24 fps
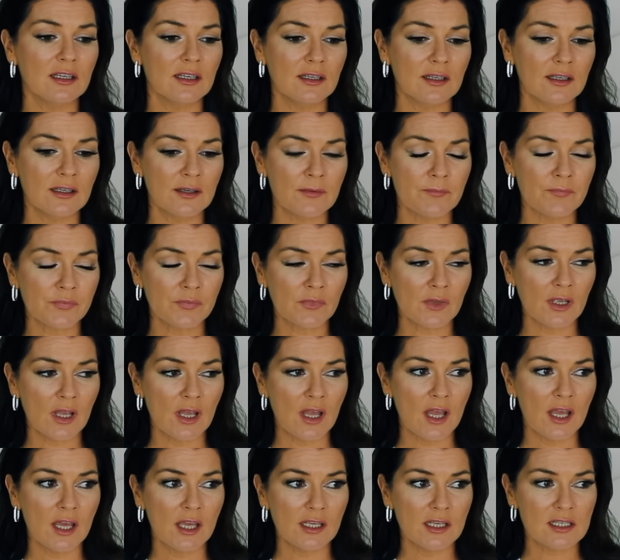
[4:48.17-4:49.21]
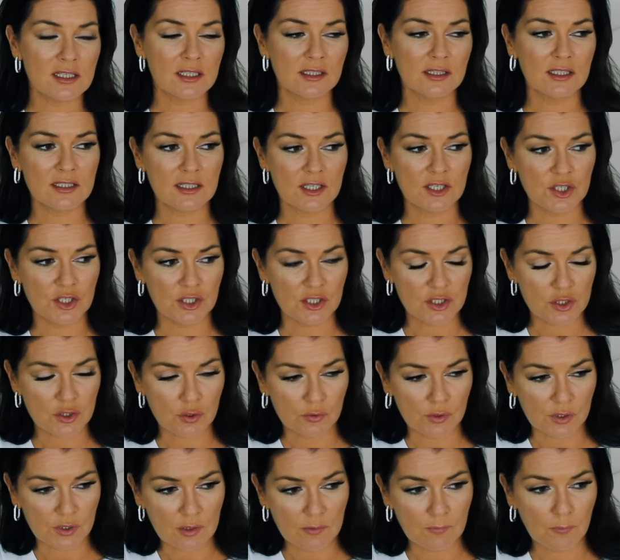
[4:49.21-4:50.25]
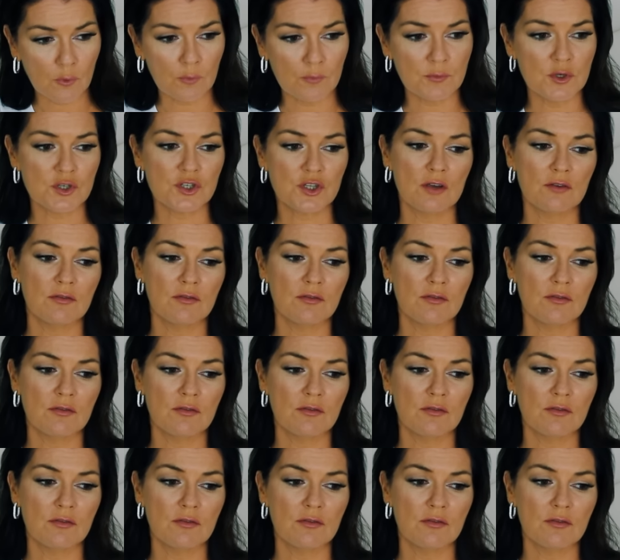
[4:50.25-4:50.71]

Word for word: И если ты, значит, что-то не помнишь,